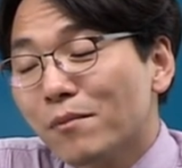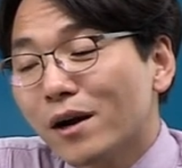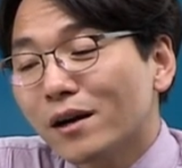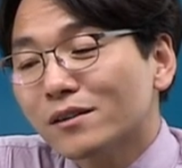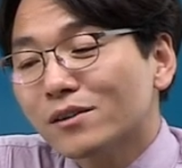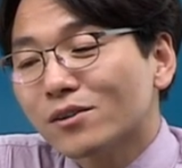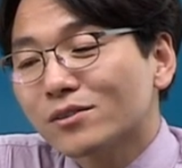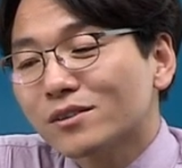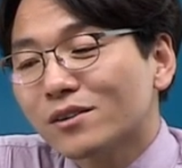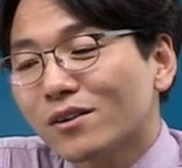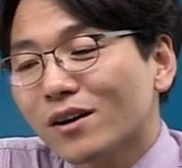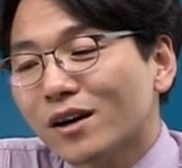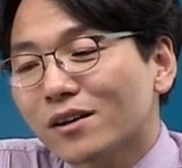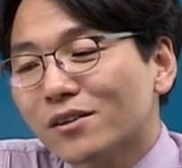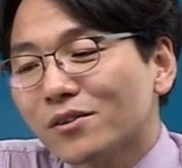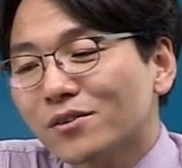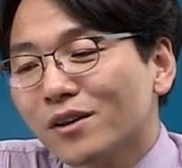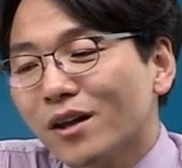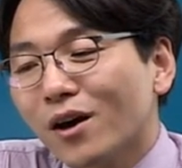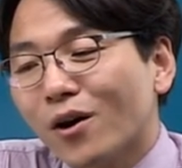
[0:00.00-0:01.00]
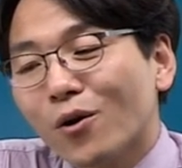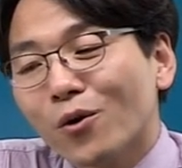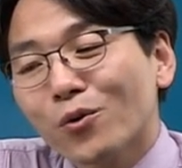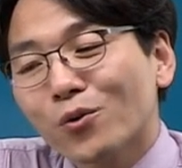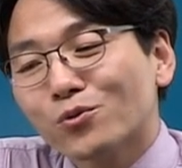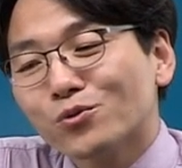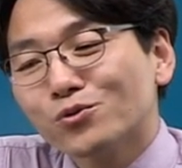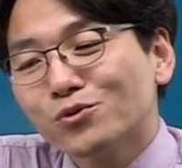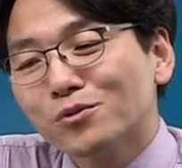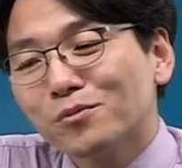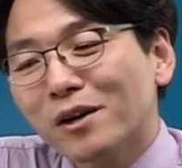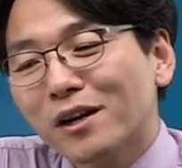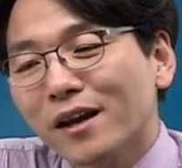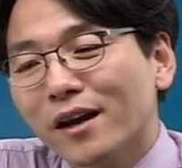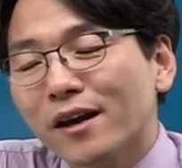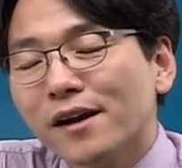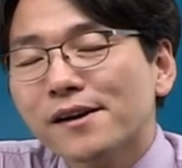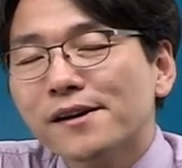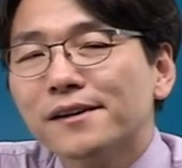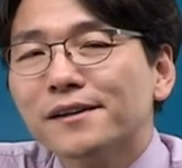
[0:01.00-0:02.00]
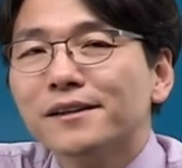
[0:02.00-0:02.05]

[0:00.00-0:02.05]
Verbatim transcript: 발 더 들어가는 건데, 어, 요 궁금하네.